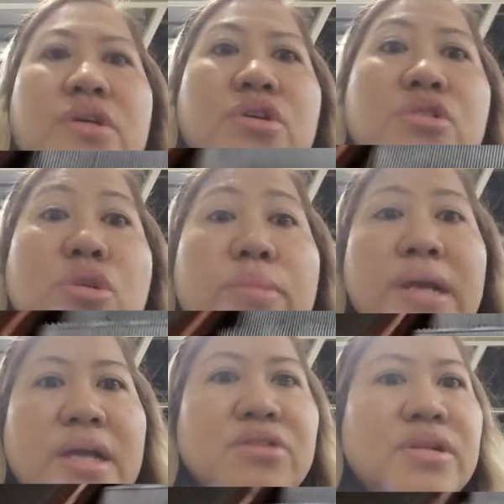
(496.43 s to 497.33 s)
yun
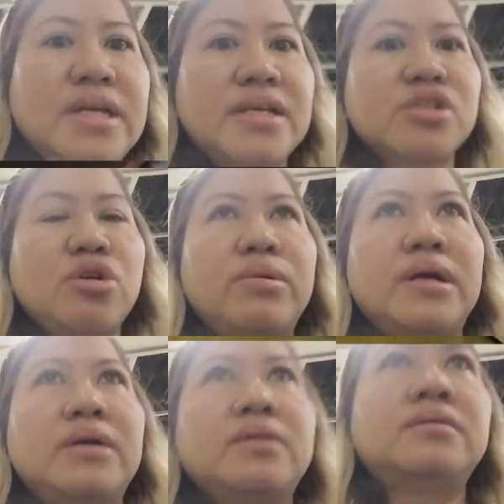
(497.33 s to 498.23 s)
sobrang ano na,
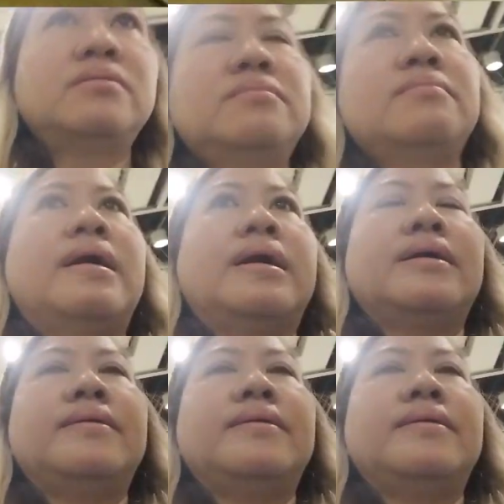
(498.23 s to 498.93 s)
sobrang baha.